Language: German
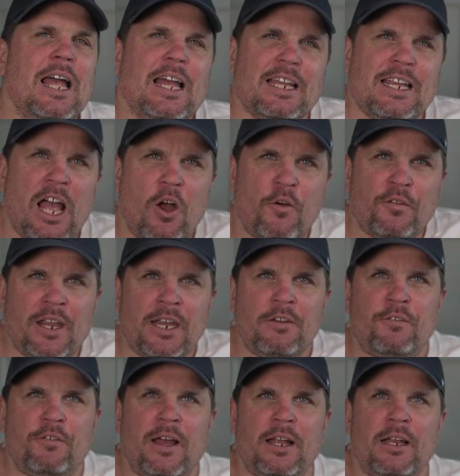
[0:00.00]
Ja, auf jeden
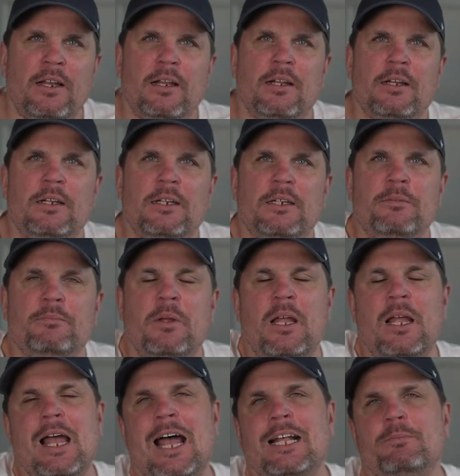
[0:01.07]
Fall ähm,
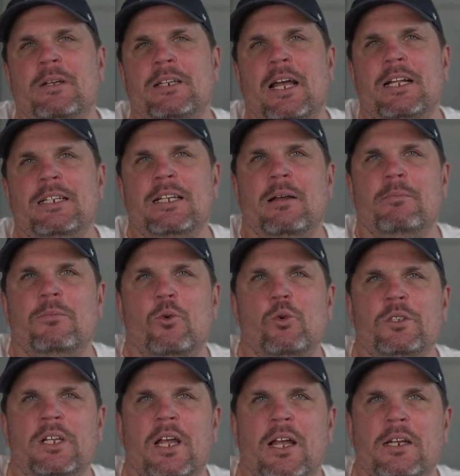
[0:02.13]
hat man halt am
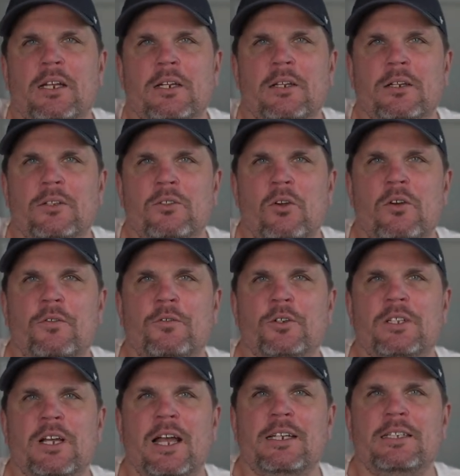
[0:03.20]
Montag noch für
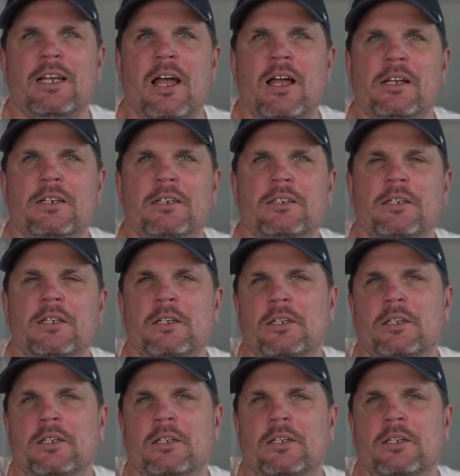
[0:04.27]
drei Tage